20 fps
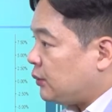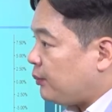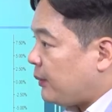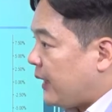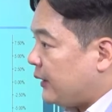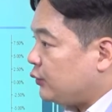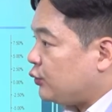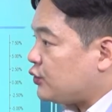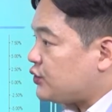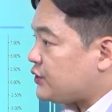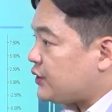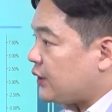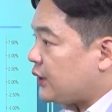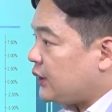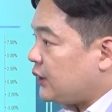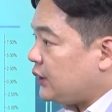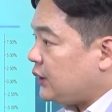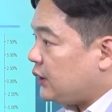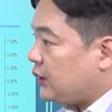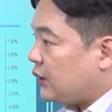
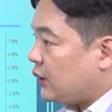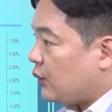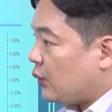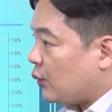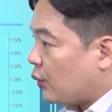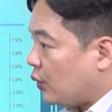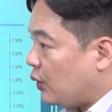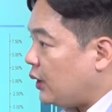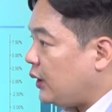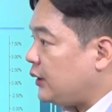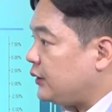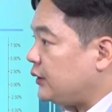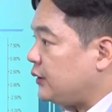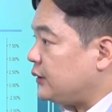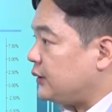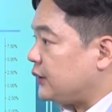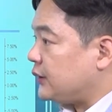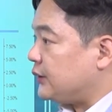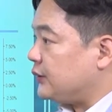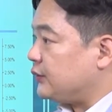반도체가 올라야
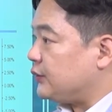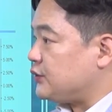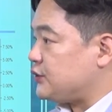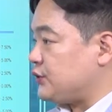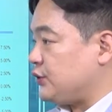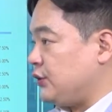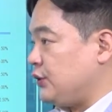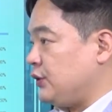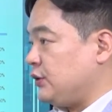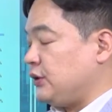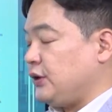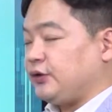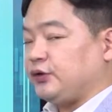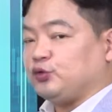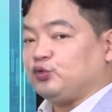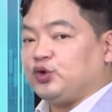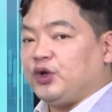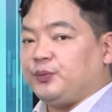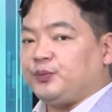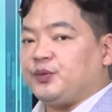된다라는 거죠. 음. 그래서
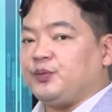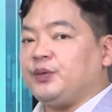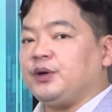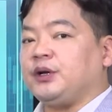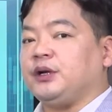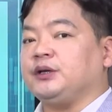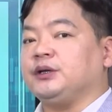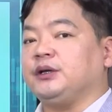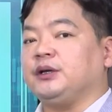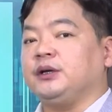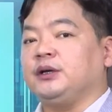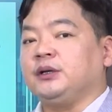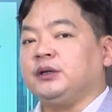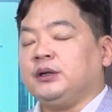우리뿐만 아니라